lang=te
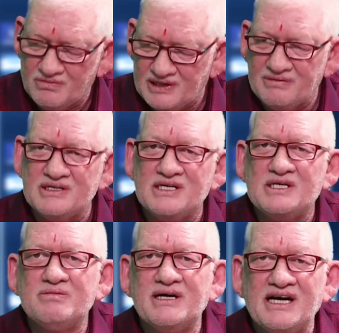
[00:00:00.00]
మొన్న ఏమైతే
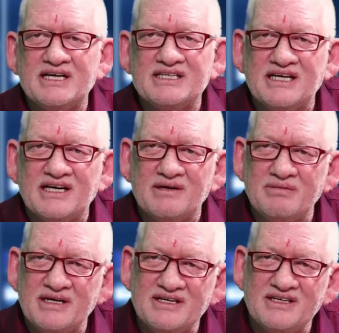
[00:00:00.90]
చచ్చిపోయాడు కాంగ్రెస్ ఆయన
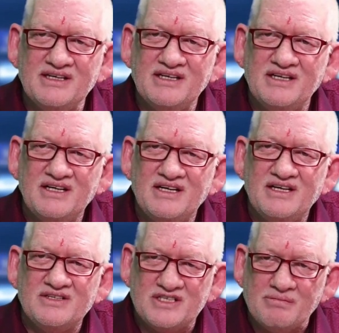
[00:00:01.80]
పేరేంటి
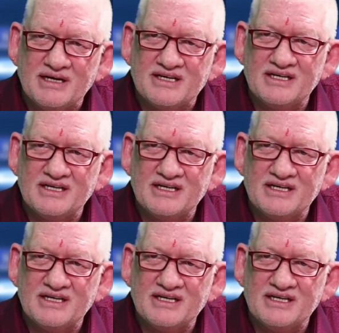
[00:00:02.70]
జైపాల్